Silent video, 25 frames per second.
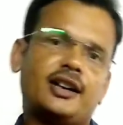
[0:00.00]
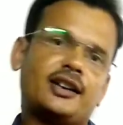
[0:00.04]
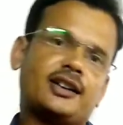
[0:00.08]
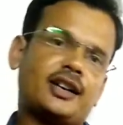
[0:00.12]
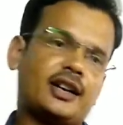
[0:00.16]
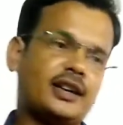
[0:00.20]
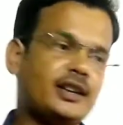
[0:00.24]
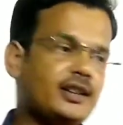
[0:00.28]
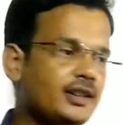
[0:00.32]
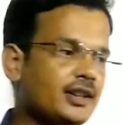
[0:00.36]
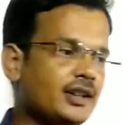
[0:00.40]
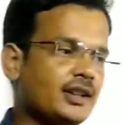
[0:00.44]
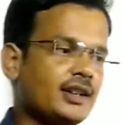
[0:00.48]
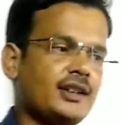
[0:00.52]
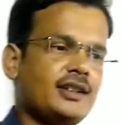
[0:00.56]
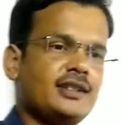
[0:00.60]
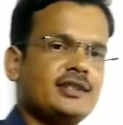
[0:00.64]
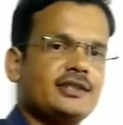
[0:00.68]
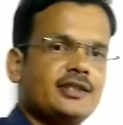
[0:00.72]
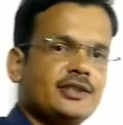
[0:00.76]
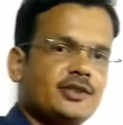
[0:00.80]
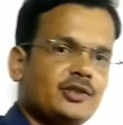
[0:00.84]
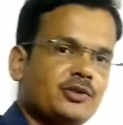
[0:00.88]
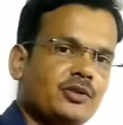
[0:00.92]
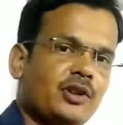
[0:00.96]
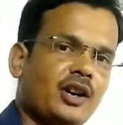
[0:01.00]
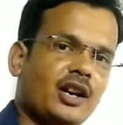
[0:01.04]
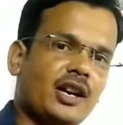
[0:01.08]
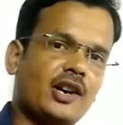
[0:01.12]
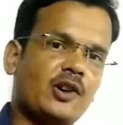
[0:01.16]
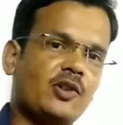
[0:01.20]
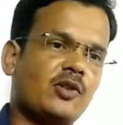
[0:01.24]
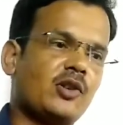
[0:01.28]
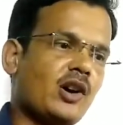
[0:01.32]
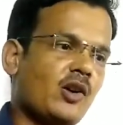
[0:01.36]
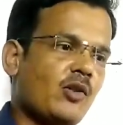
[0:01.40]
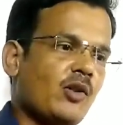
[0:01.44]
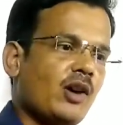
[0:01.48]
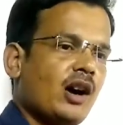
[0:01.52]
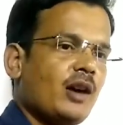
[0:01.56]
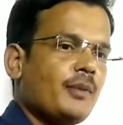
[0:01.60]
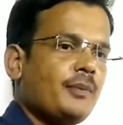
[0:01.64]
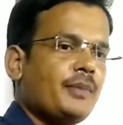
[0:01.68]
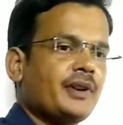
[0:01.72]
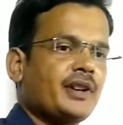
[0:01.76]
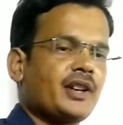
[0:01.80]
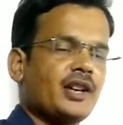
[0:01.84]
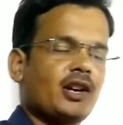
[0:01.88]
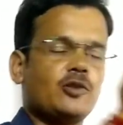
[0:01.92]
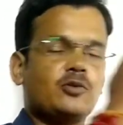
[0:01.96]
कहीं ना कहीं से तो आया होगा वहाँ
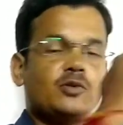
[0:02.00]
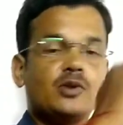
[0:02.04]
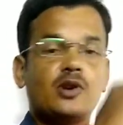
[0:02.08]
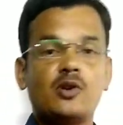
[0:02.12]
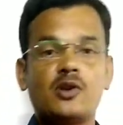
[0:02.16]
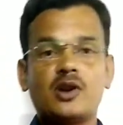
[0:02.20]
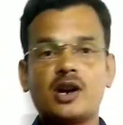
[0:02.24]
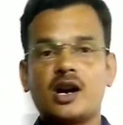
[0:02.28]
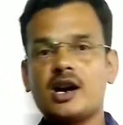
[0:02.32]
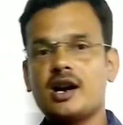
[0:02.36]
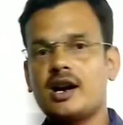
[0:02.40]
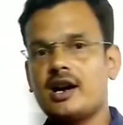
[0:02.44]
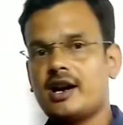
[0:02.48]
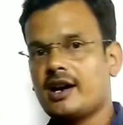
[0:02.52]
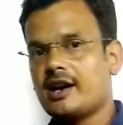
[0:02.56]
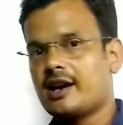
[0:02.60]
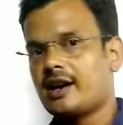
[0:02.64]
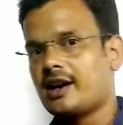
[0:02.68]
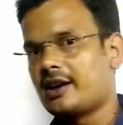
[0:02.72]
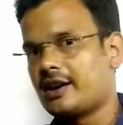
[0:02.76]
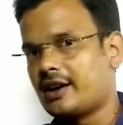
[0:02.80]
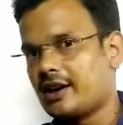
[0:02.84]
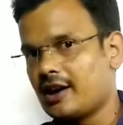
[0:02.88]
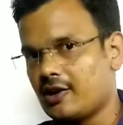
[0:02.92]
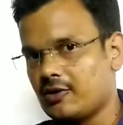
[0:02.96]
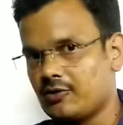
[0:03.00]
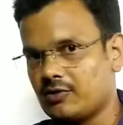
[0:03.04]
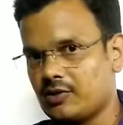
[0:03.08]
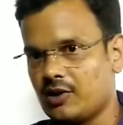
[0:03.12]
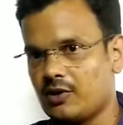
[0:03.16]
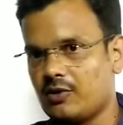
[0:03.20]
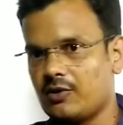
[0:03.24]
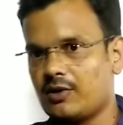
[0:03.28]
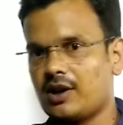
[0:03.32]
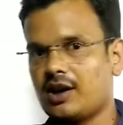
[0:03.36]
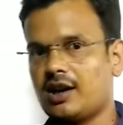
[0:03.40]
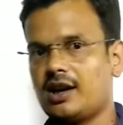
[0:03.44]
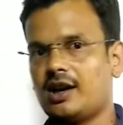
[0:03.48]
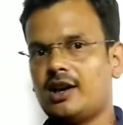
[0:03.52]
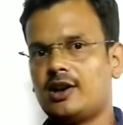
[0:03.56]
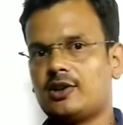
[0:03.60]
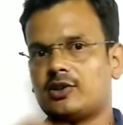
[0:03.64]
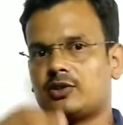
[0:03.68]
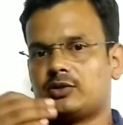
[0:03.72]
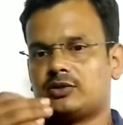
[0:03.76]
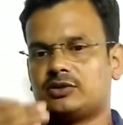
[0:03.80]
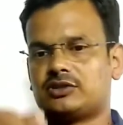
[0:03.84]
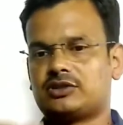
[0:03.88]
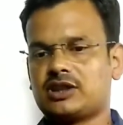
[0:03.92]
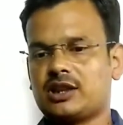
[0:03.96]
पे क्या हुआ होगा गड्ढा हुआ होगा
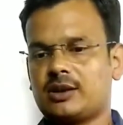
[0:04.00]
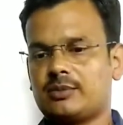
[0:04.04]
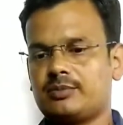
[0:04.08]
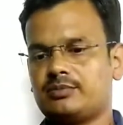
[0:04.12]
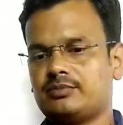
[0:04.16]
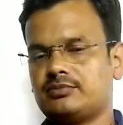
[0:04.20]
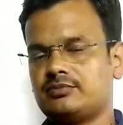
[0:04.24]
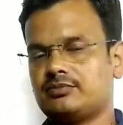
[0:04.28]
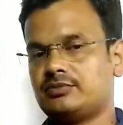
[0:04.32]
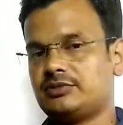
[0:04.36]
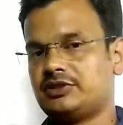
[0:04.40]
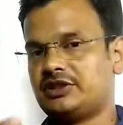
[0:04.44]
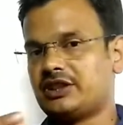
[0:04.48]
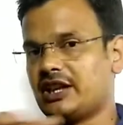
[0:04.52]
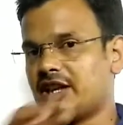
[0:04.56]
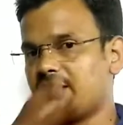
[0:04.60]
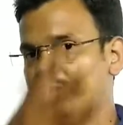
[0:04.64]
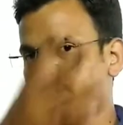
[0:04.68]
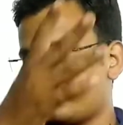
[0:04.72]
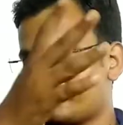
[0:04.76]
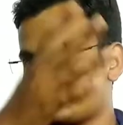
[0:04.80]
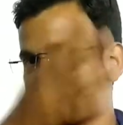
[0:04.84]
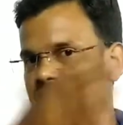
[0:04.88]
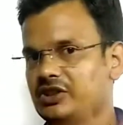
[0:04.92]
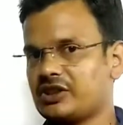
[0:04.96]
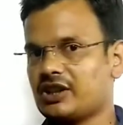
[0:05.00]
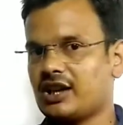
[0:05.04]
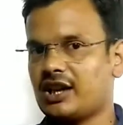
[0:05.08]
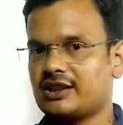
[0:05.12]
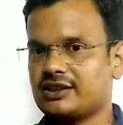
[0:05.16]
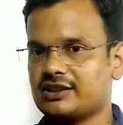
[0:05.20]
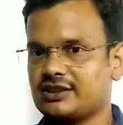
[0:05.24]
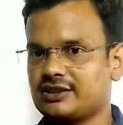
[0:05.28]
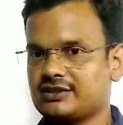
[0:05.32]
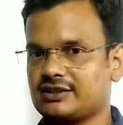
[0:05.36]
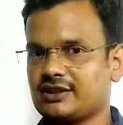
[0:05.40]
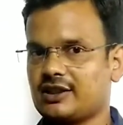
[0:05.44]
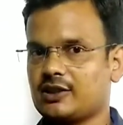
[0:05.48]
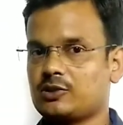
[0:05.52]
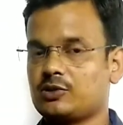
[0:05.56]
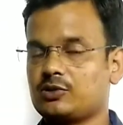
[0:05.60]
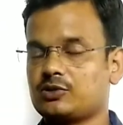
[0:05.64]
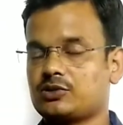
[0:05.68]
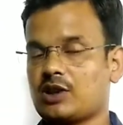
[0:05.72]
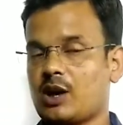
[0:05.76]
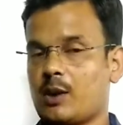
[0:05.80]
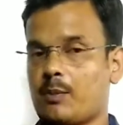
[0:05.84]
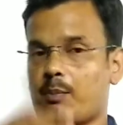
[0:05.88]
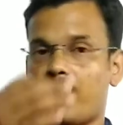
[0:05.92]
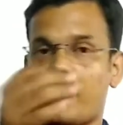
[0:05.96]
तो जब यही पक्षी राज के साथ
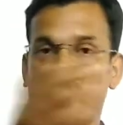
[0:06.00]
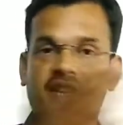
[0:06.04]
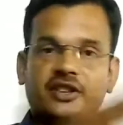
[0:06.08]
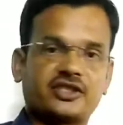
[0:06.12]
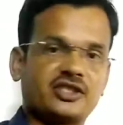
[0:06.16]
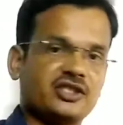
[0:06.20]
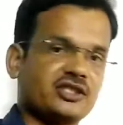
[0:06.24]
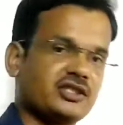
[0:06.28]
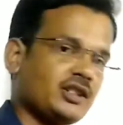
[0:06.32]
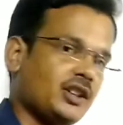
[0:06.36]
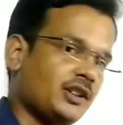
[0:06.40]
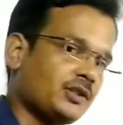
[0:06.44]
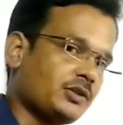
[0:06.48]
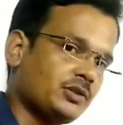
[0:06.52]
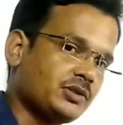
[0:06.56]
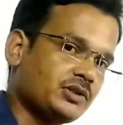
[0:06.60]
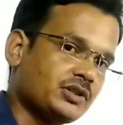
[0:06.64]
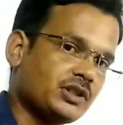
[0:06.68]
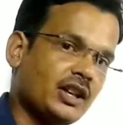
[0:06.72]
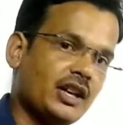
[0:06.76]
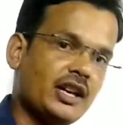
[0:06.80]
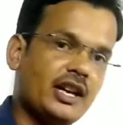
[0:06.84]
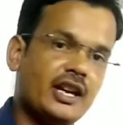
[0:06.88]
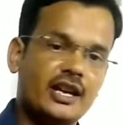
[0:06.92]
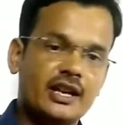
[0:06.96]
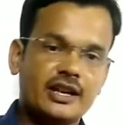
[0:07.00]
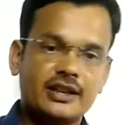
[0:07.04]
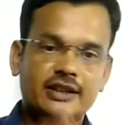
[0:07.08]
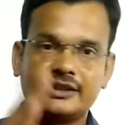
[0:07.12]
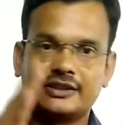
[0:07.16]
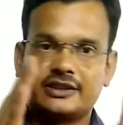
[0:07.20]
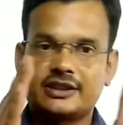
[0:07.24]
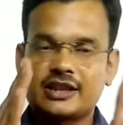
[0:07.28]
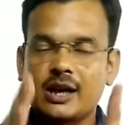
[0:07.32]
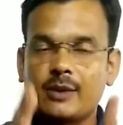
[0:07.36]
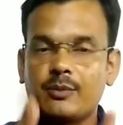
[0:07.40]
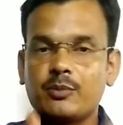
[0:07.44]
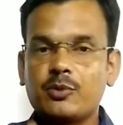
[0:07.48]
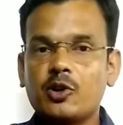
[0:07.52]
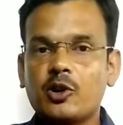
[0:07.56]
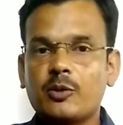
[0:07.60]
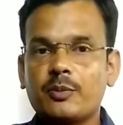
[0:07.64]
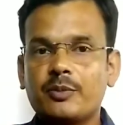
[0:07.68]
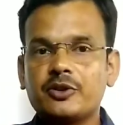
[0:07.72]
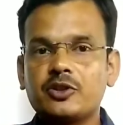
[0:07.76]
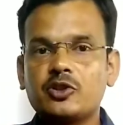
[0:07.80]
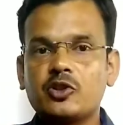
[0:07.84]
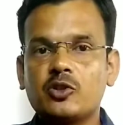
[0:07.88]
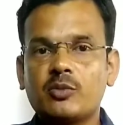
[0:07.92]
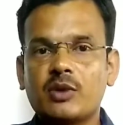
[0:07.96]
होता है बाज के साथ होता है जब वो
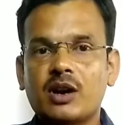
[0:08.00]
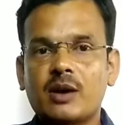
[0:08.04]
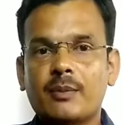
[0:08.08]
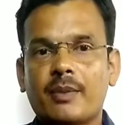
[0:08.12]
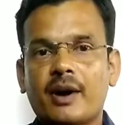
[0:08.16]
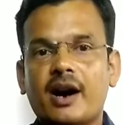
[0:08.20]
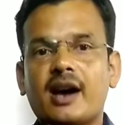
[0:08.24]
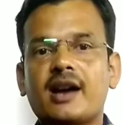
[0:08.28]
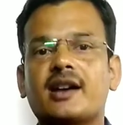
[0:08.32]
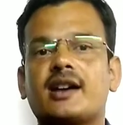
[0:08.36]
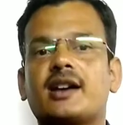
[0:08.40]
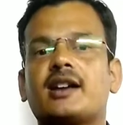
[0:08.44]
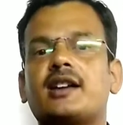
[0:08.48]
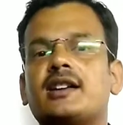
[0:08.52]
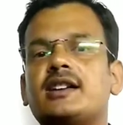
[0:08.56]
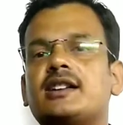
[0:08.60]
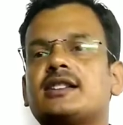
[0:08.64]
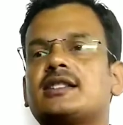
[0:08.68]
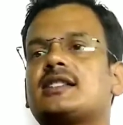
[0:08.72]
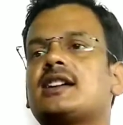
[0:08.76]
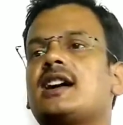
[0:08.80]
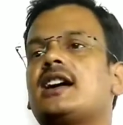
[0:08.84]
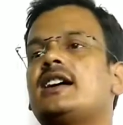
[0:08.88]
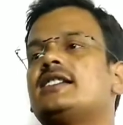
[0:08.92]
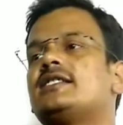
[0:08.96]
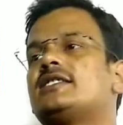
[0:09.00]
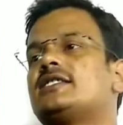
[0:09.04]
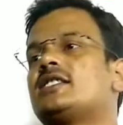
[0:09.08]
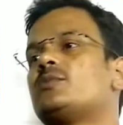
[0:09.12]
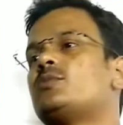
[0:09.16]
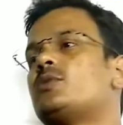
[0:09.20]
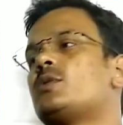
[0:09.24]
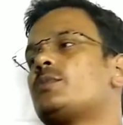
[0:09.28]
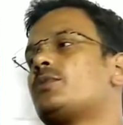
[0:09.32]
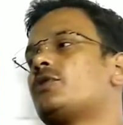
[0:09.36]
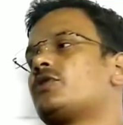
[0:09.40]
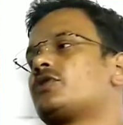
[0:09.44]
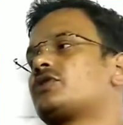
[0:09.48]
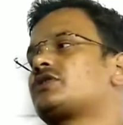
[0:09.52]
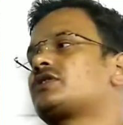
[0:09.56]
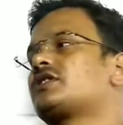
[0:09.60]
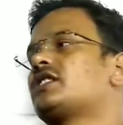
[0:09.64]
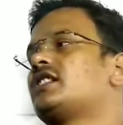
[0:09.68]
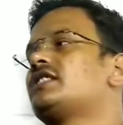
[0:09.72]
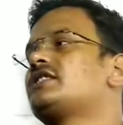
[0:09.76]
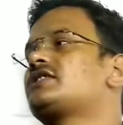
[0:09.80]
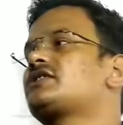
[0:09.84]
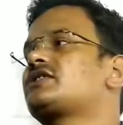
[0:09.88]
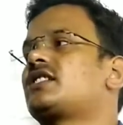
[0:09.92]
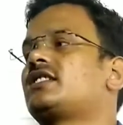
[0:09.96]
अपनी उम्र पार कर लेता है जब वो पहुँचता
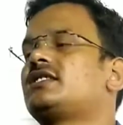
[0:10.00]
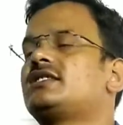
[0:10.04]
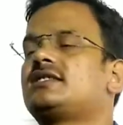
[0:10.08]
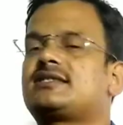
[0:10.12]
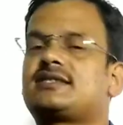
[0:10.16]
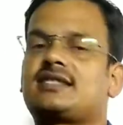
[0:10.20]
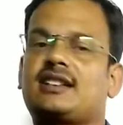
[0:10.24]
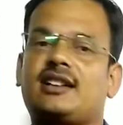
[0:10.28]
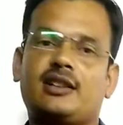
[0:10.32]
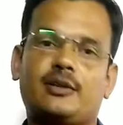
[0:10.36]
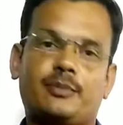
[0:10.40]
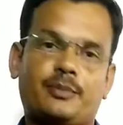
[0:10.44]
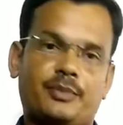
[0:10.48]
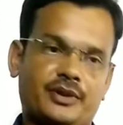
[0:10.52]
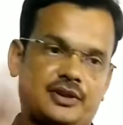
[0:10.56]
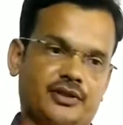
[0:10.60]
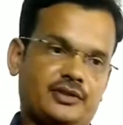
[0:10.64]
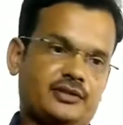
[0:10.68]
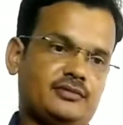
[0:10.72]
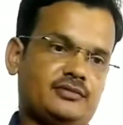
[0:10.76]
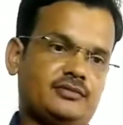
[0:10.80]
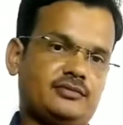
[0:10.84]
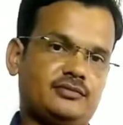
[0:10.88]
है चालीस साल पर